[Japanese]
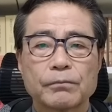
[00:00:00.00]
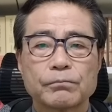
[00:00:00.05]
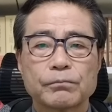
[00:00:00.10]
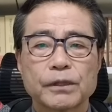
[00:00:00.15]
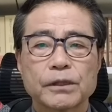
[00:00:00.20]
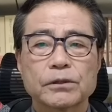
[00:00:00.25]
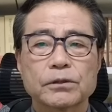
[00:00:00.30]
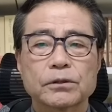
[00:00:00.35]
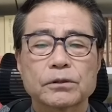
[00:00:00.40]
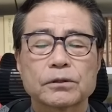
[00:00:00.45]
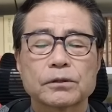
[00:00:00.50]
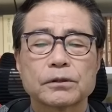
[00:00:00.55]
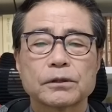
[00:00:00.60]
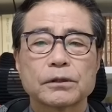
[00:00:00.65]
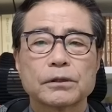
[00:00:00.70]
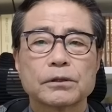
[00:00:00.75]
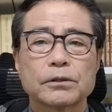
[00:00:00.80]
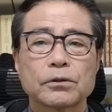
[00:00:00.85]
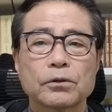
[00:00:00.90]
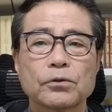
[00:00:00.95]
まあ、
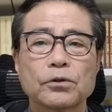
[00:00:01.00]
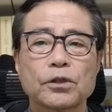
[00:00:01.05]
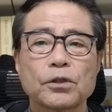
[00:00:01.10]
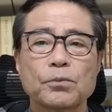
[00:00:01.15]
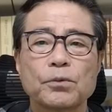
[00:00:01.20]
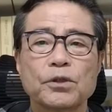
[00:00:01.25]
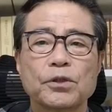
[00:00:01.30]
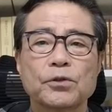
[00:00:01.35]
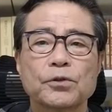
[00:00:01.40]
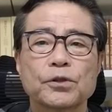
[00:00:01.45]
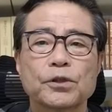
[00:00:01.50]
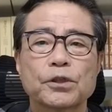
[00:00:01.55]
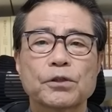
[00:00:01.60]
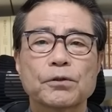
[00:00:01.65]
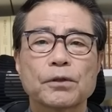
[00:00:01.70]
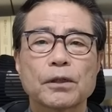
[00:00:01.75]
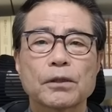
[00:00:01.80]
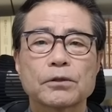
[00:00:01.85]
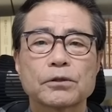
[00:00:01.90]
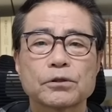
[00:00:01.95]
その意味におい
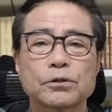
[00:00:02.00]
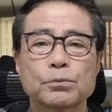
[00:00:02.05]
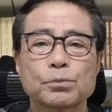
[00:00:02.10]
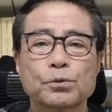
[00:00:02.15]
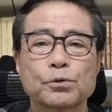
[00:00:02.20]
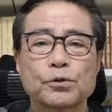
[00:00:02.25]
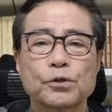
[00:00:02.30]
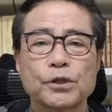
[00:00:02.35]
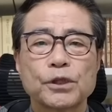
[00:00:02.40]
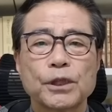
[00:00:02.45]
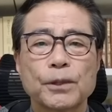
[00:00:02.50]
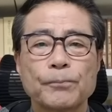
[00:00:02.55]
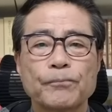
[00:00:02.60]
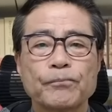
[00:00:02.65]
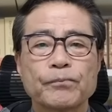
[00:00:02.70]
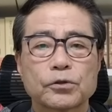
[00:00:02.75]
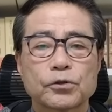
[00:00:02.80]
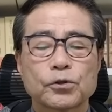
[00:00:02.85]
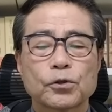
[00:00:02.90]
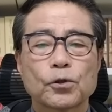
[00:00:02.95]
ては十分
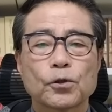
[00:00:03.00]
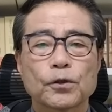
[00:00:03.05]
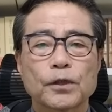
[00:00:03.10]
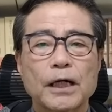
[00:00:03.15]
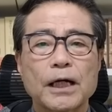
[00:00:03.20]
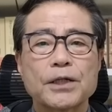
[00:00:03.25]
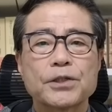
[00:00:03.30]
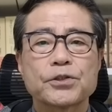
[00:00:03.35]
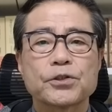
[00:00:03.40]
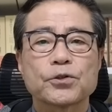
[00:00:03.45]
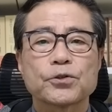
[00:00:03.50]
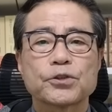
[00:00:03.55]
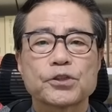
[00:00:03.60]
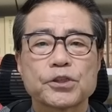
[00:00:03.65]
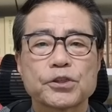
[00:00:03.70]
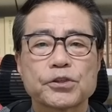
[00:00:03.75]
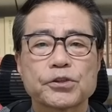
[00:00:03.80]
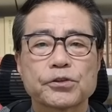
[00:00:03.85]
に通報対象事